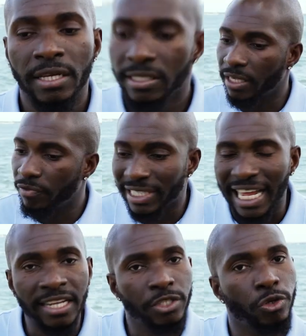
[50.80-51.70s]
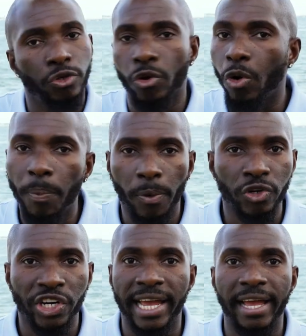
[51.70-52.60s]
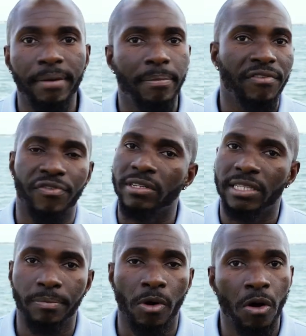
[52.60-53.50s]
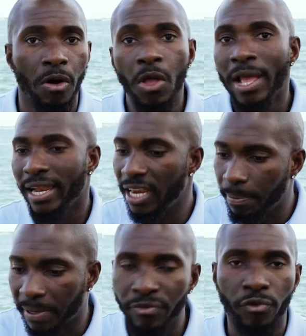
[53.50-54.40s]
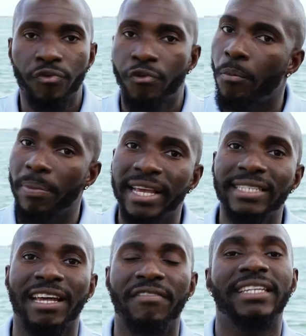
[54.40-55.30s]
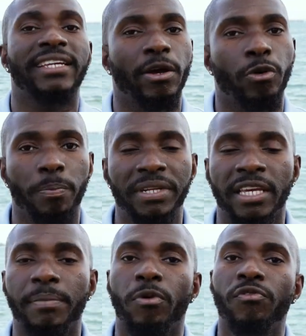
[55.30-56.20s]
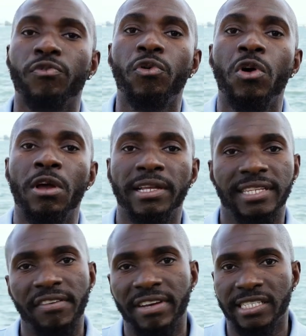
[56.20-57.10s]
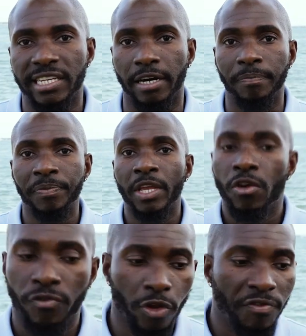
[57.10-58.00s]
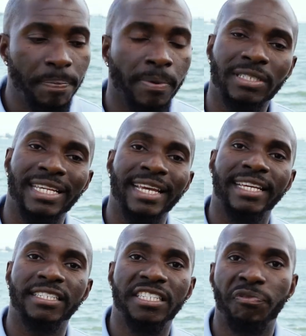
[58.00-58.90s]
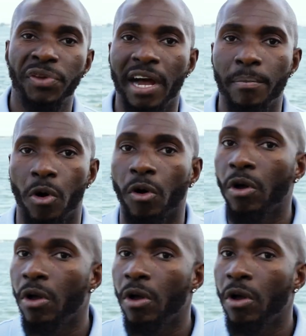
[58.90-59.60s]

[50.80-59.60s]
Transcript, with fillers: si vous allez sur de gros projets, ben, forcément les prix vont fondler, ça va être très compliqué pour vous d'investir. Vous devez penser différemment.